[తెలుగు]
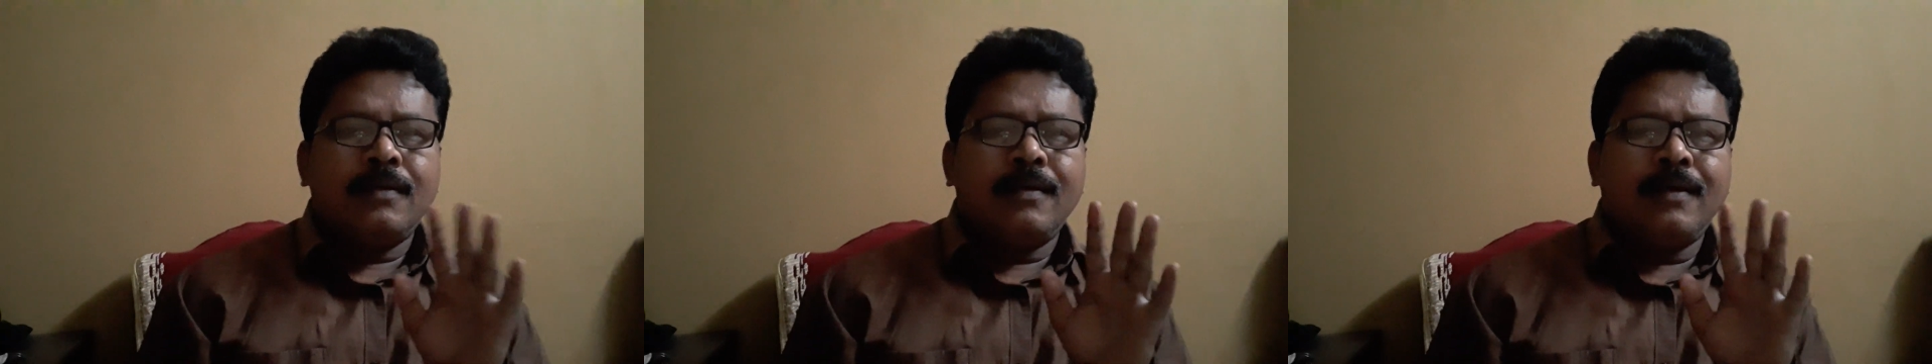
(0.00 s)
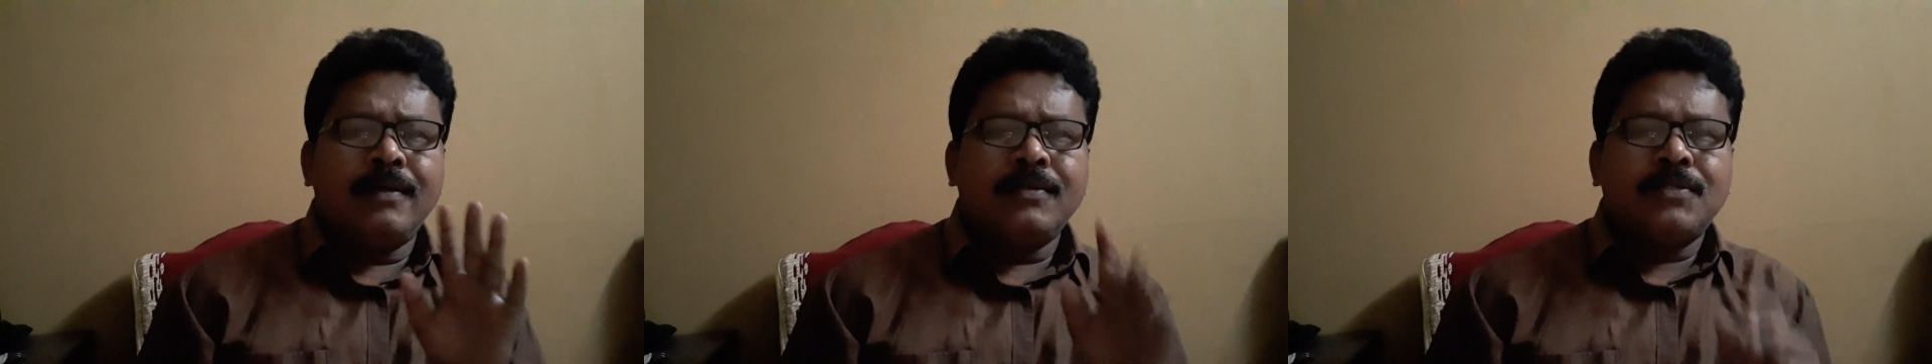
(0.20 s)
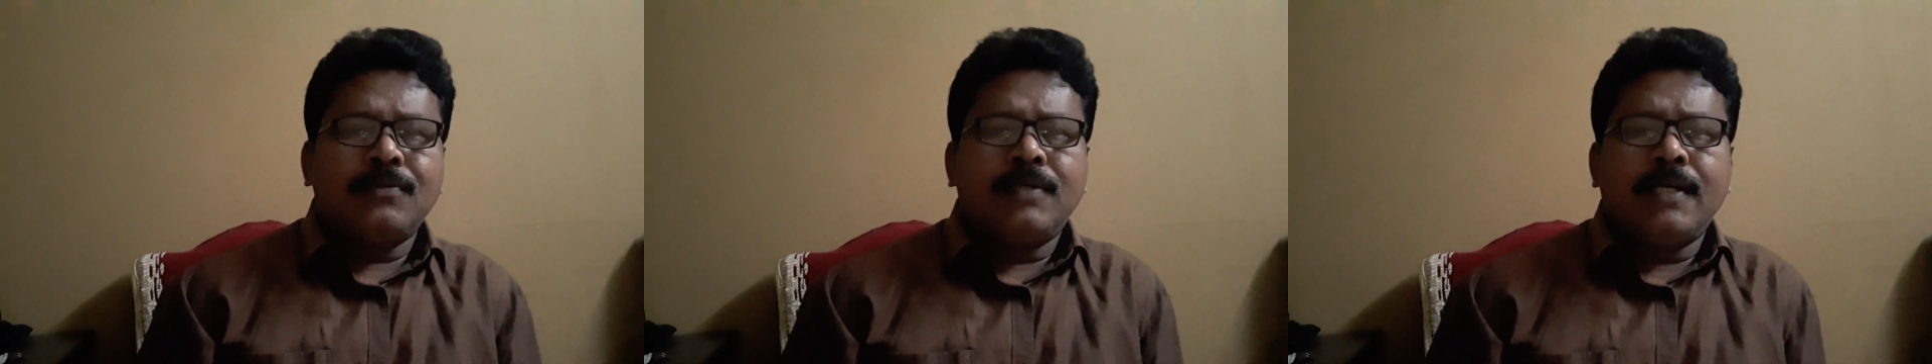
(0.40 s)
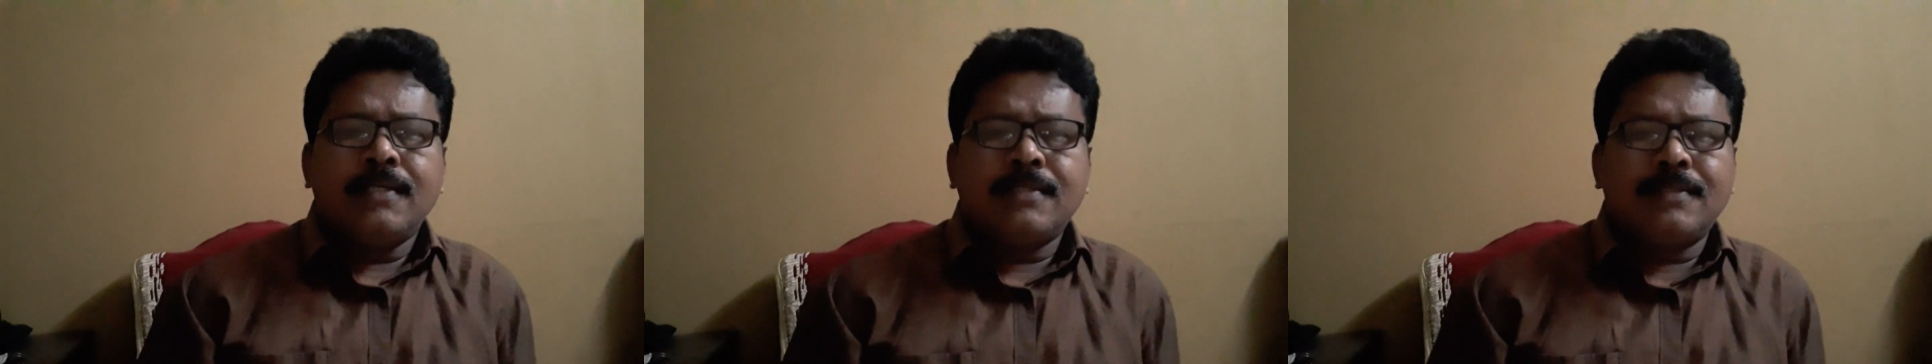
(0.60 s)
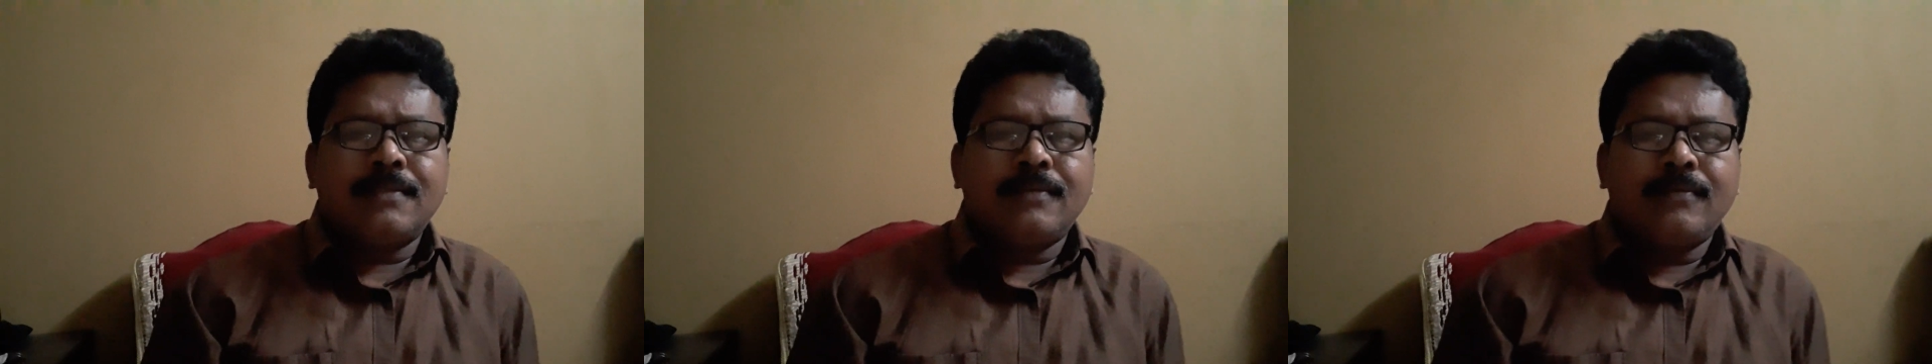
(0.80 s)
హలో
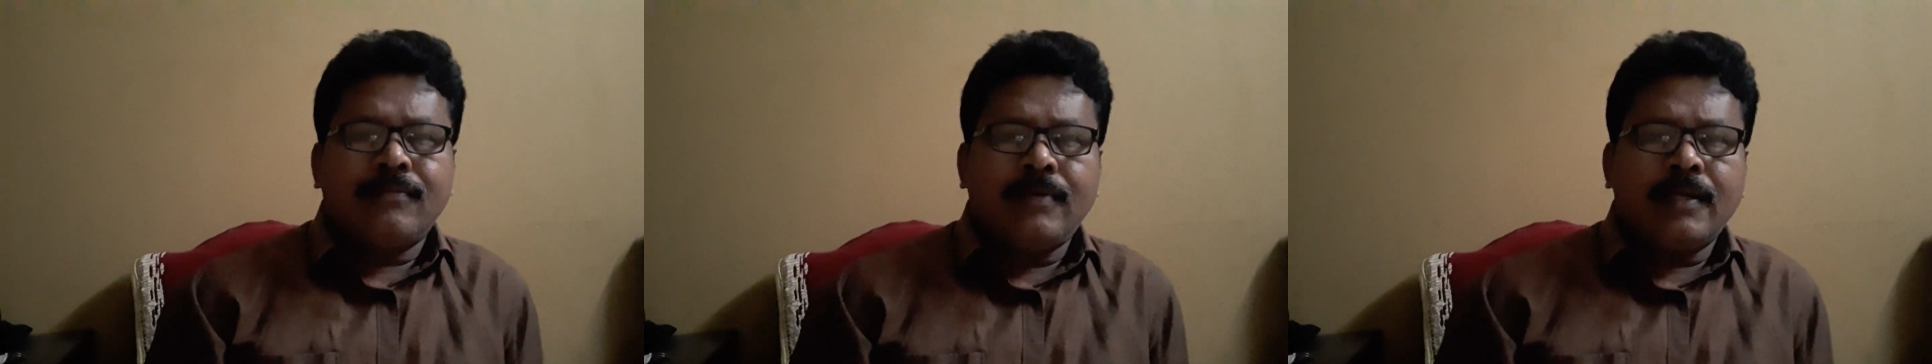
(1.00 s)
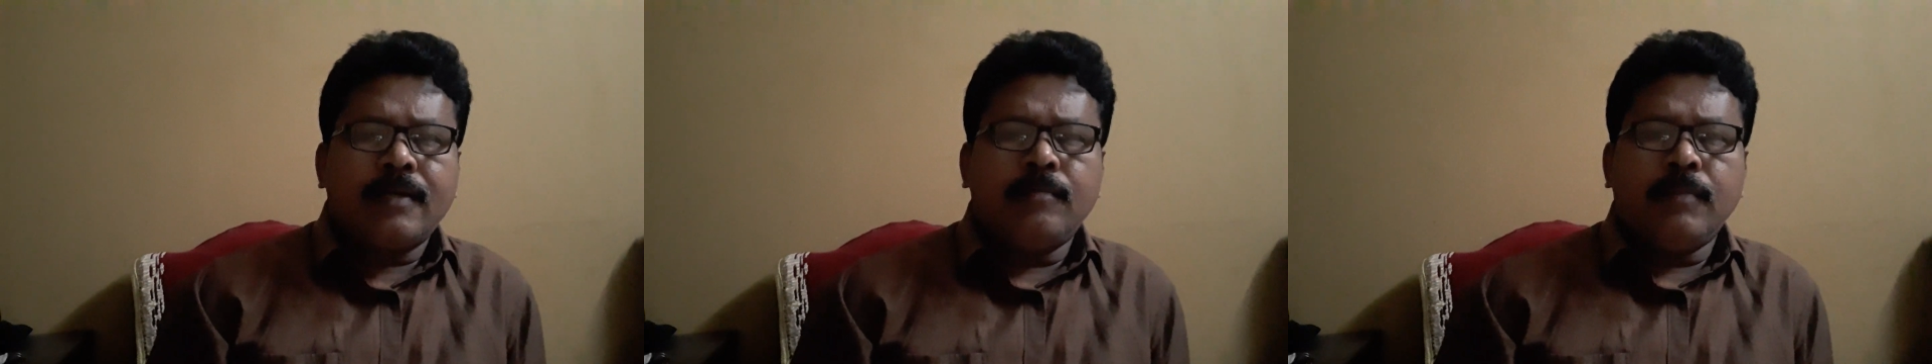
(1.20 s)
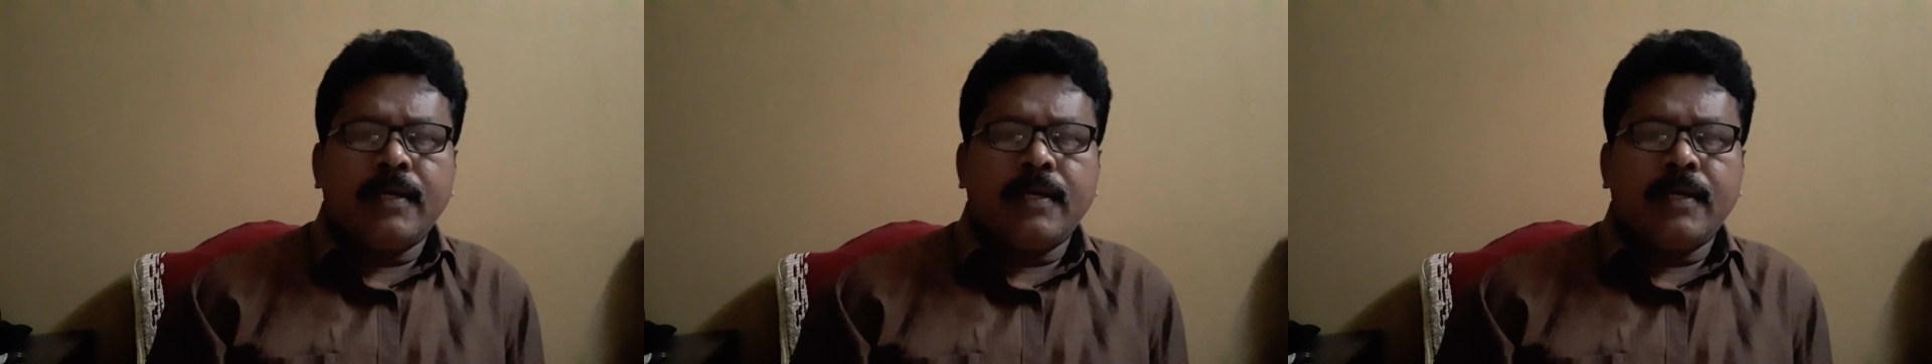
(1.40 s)
స్టూడెంట్స్ వెల్కమ్